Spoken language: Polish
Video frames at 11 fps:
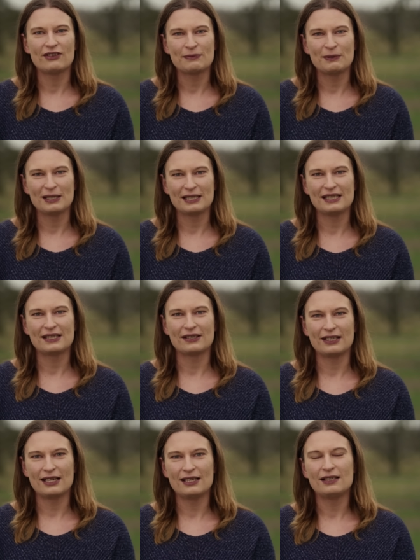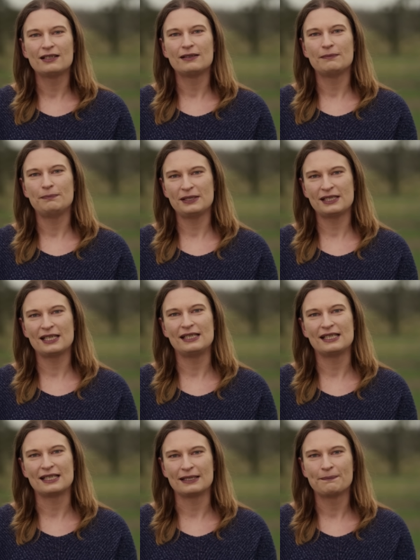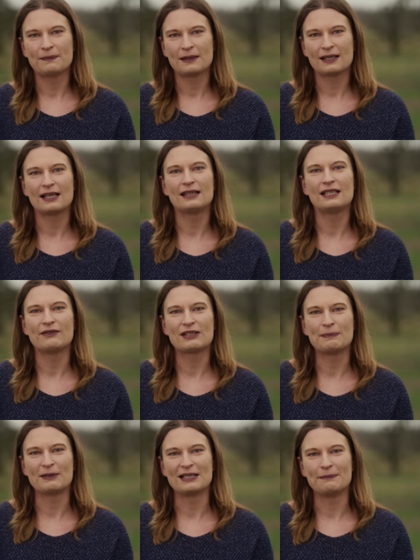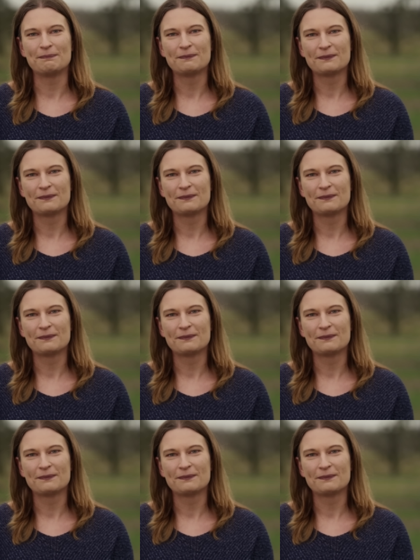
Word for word: Was moja historia, piszcie listy. Chętnie Was poznam.